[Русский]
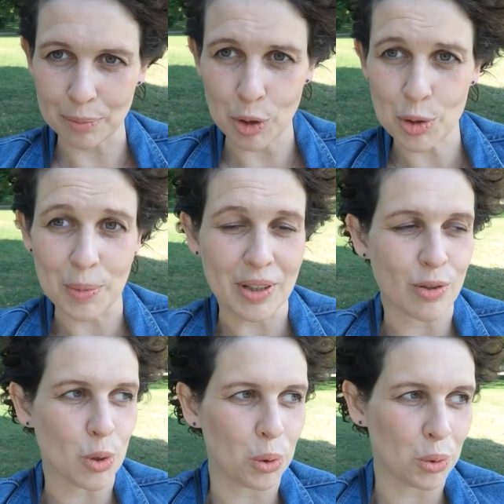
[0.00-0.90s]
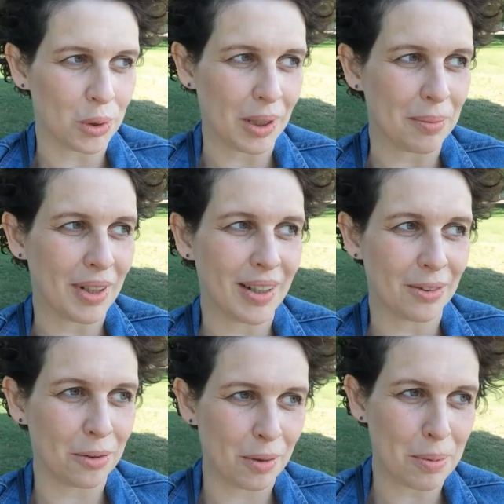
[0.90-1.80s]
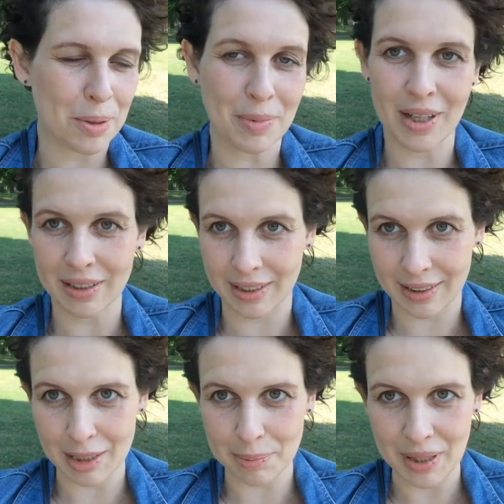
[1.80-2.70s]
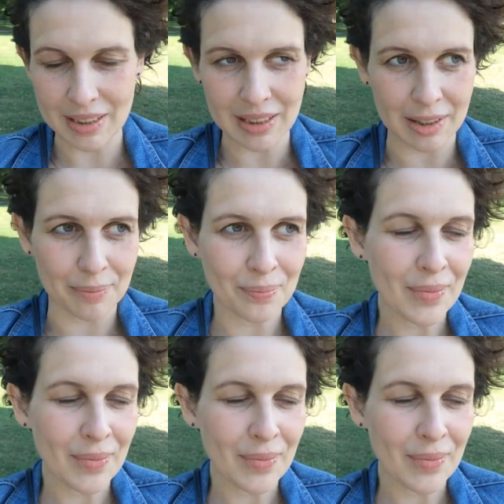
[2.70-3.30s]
может быть, в шутку там, да, но, в общем, как-то это отметили.